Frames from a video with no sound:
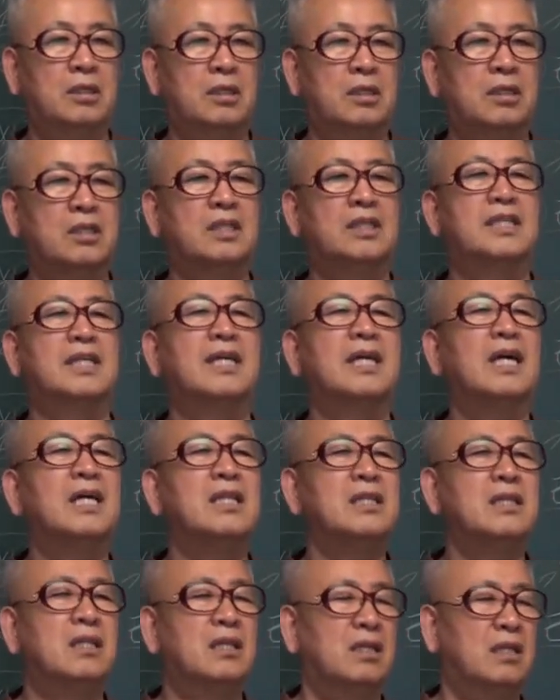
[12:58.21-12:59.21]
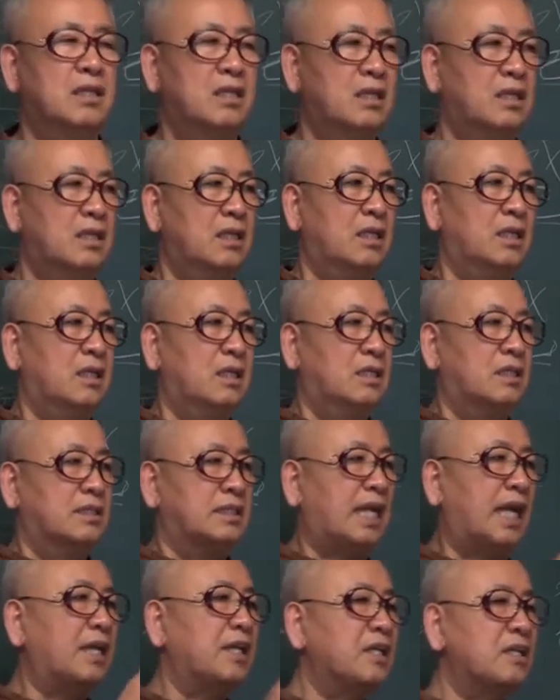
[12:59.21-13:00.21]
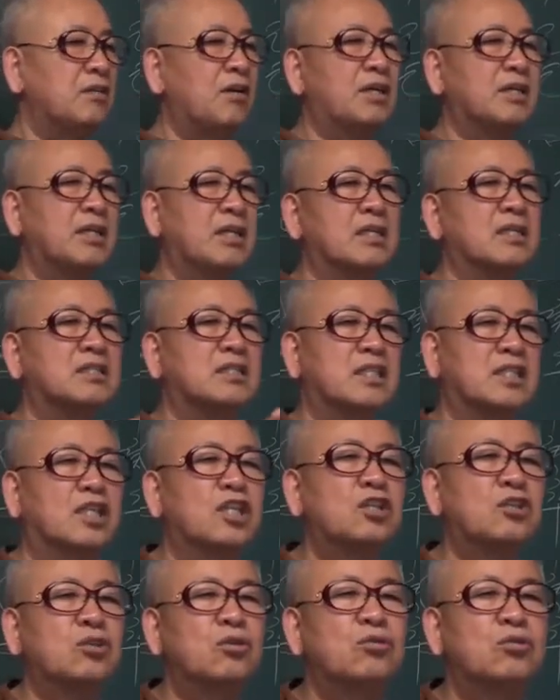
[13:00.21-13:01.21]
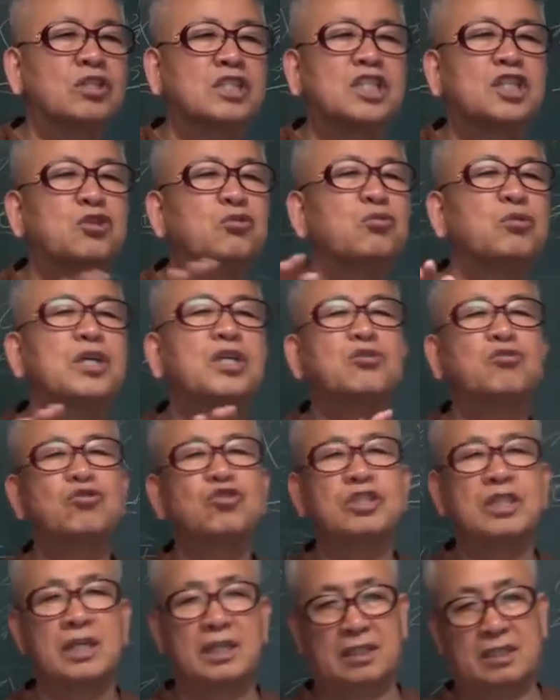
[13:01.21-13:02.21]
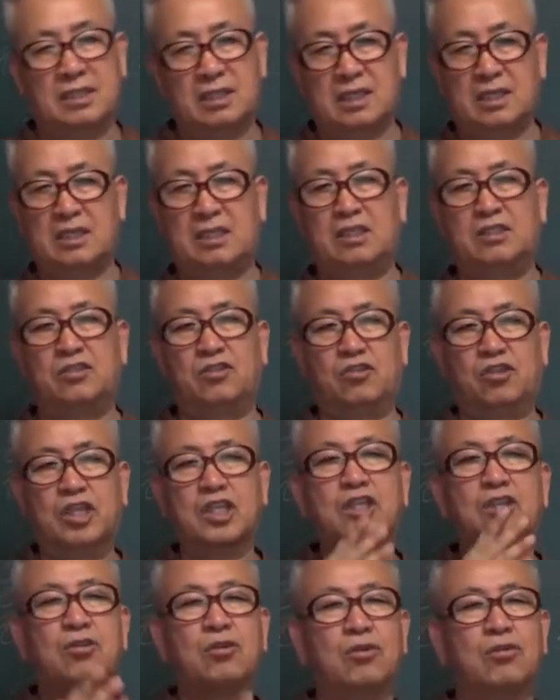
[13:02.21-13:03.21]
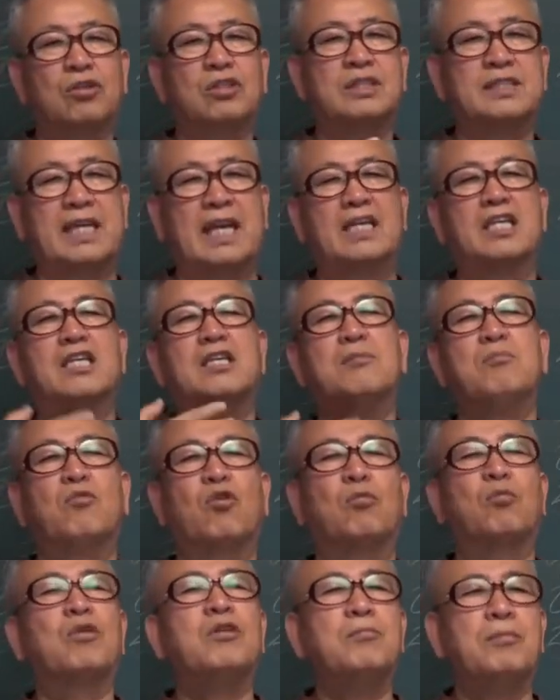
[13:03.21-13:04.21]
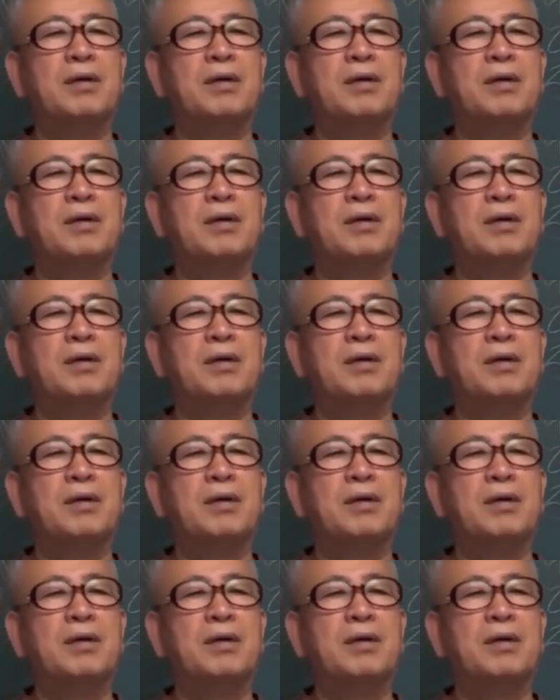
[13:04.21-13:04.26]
그러니까 자연 환경에서 기토를 치유해 주지 않는다는 거죠. 기토는 자기 몸을